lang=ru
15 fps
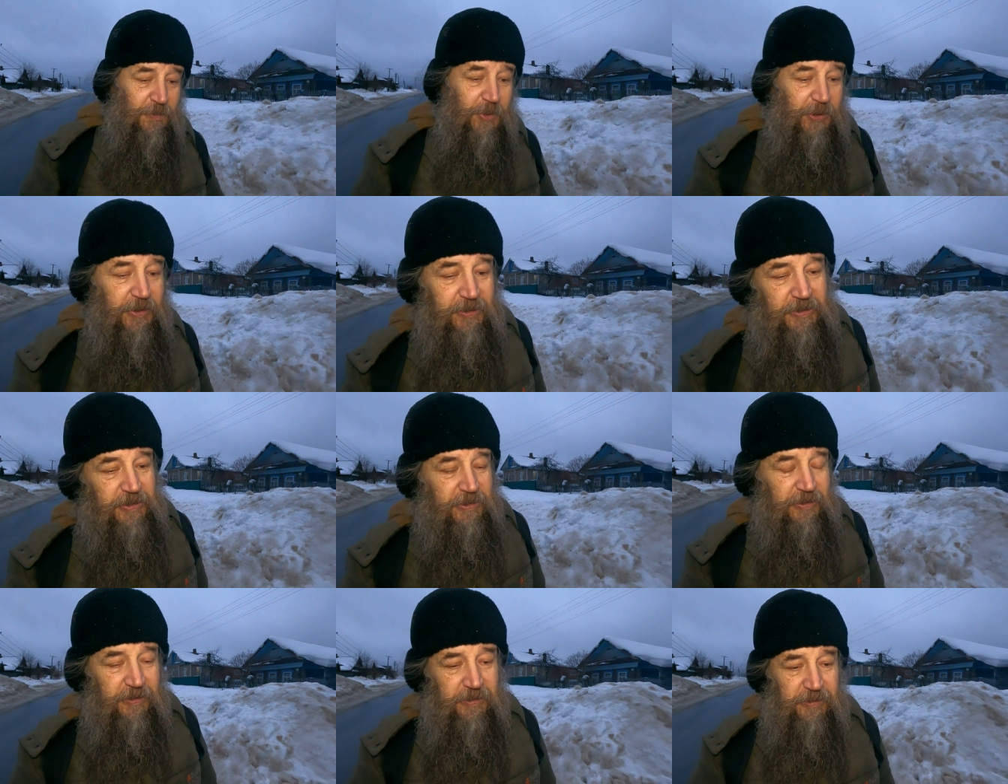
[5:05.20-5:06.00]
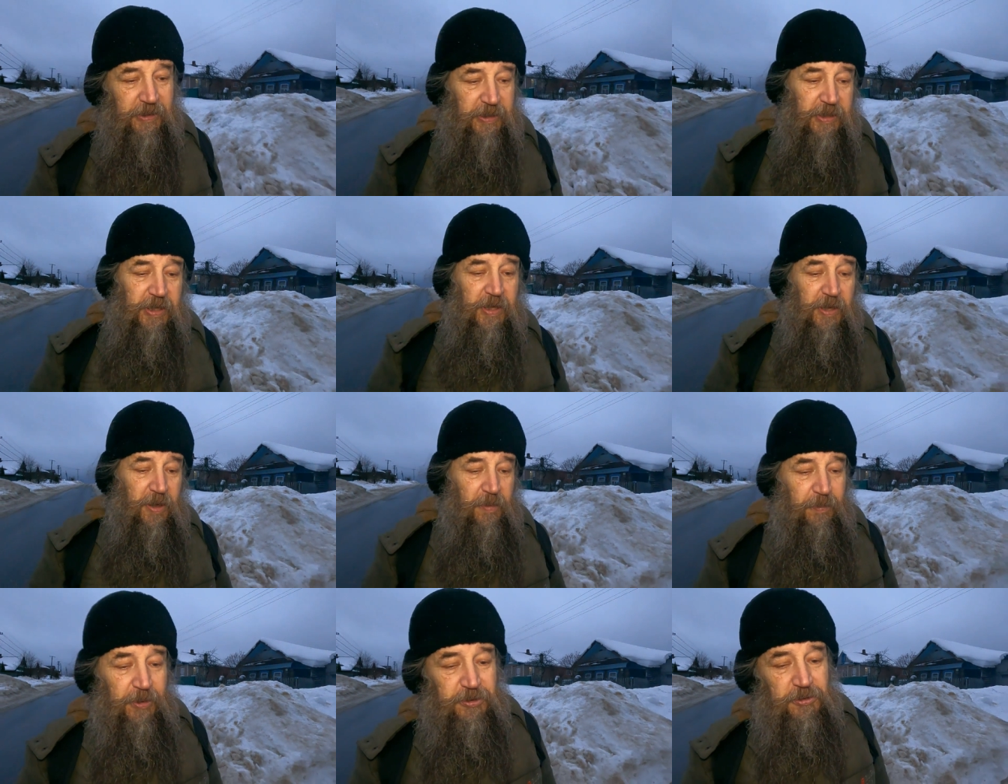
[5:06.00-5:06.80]
было сделано,
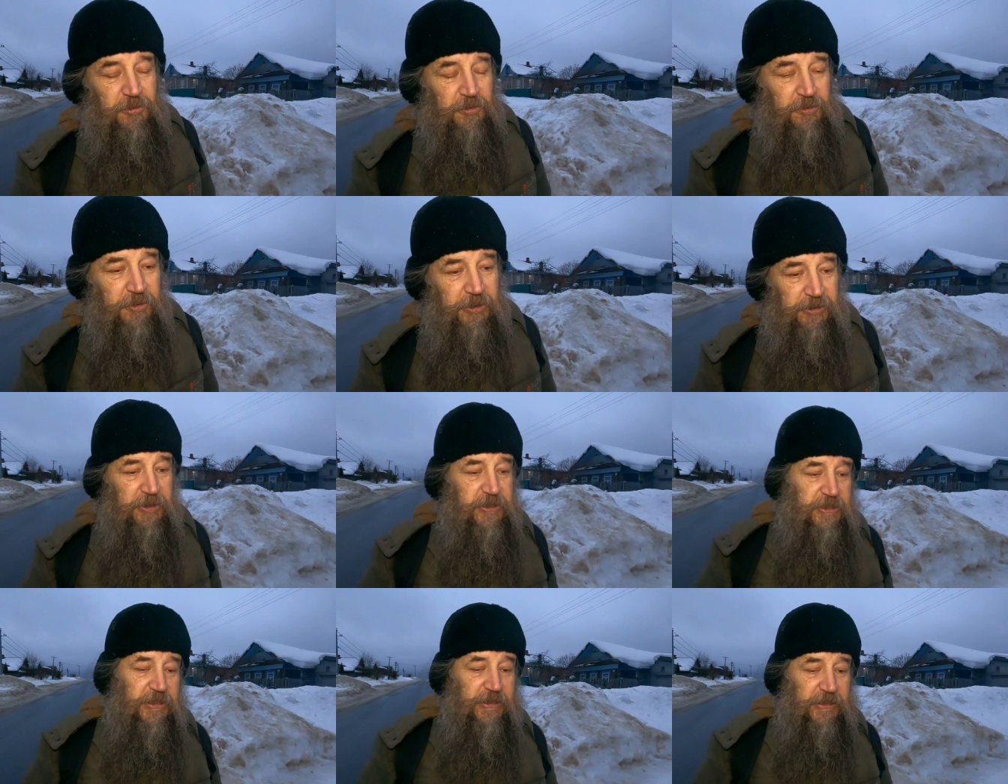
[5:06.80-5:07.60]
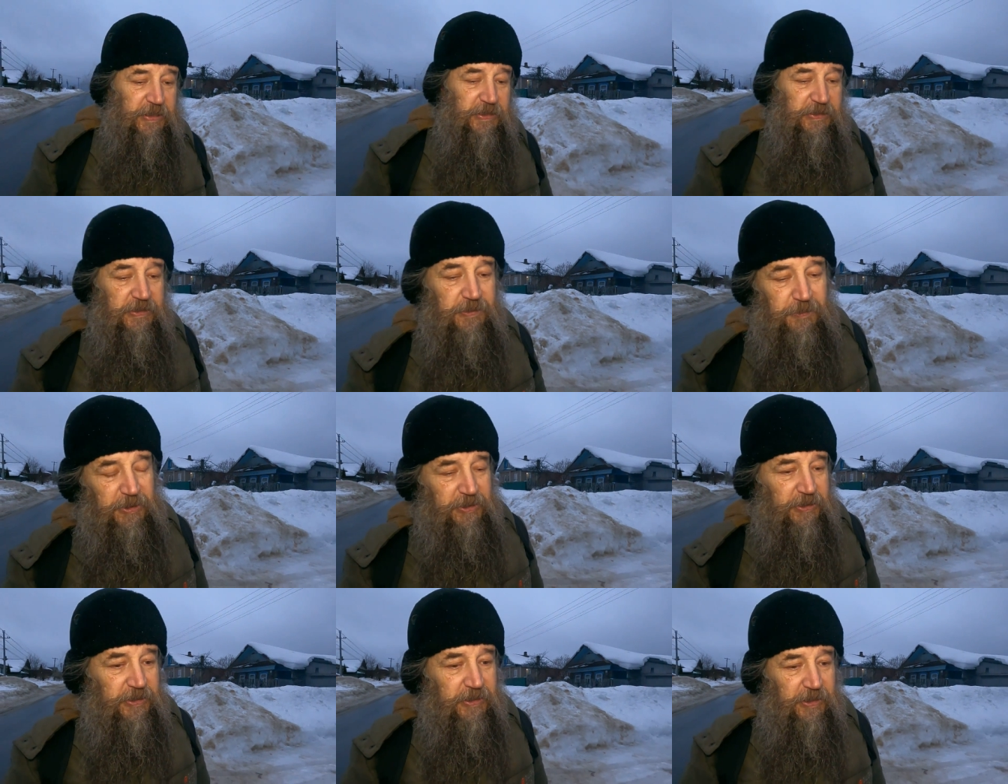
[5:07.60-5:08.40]
поскольку это секретный
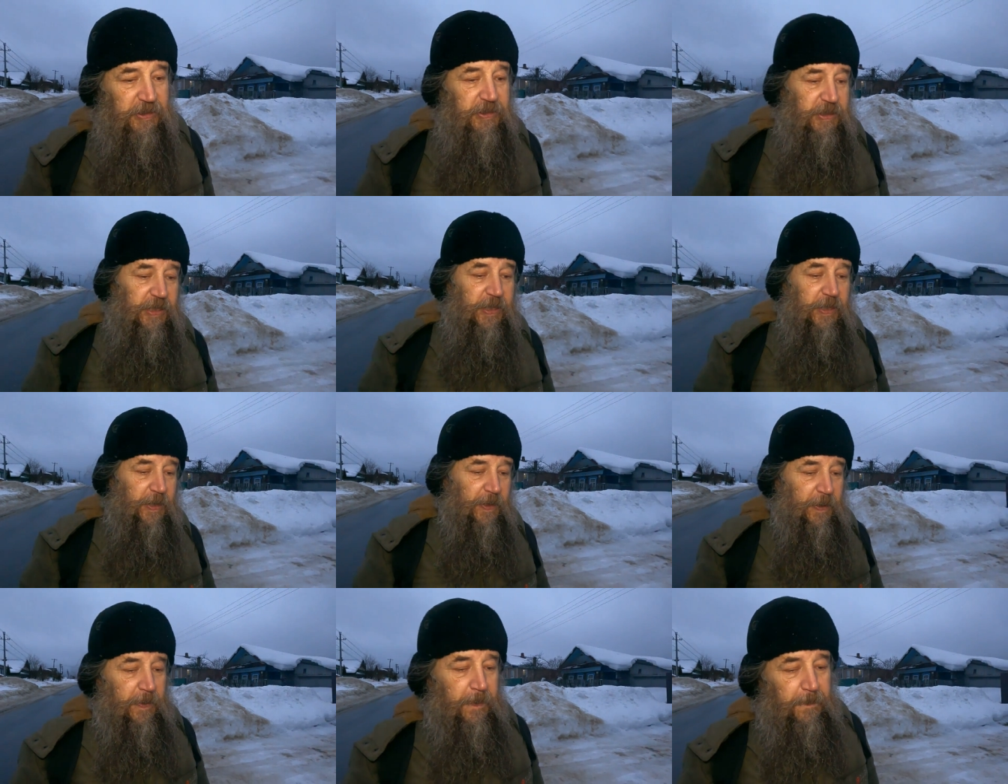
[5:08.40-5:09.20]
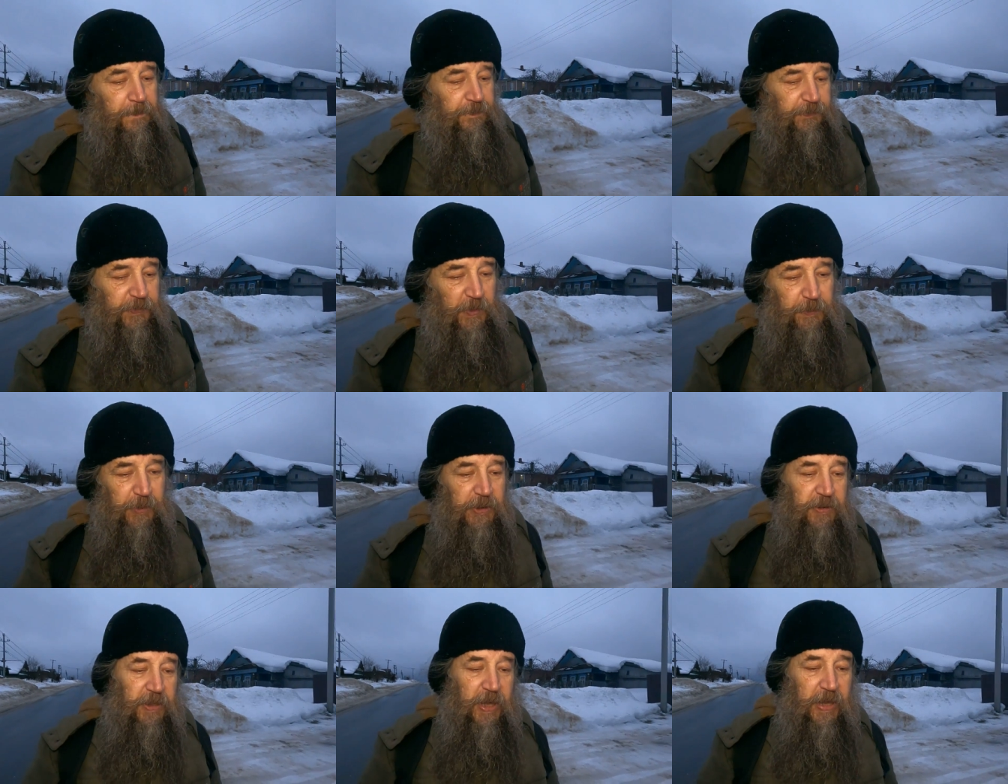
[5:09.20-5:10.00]
материал
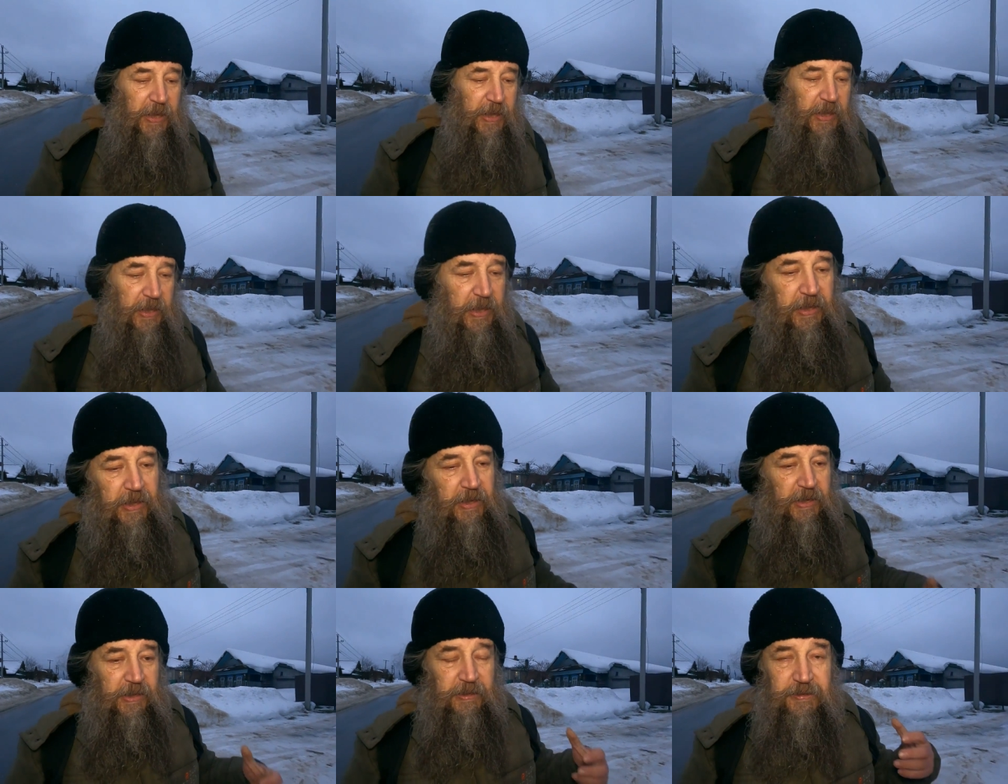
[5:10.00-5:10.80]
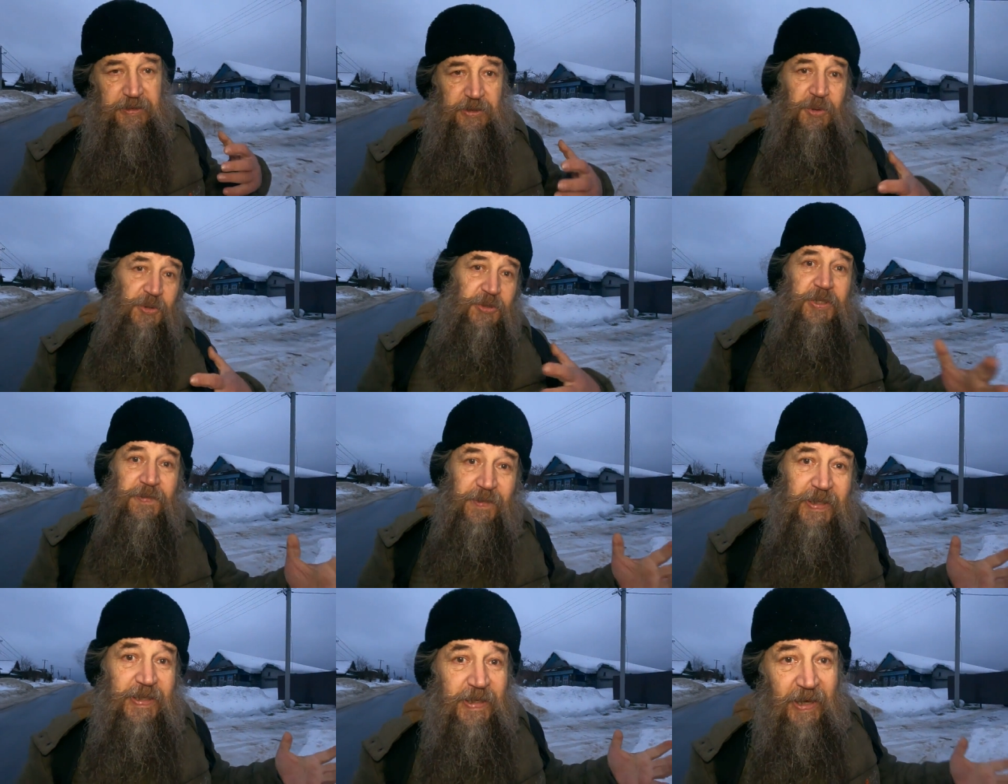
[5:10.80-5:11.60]
был что он
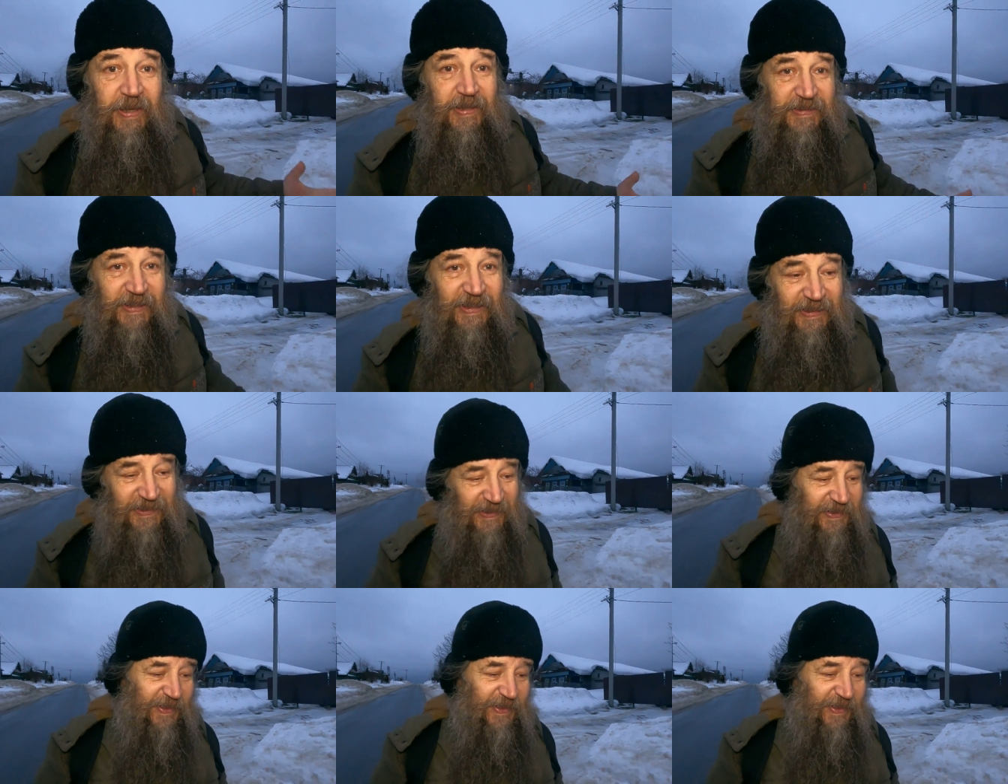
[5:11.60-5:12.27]
не влияет.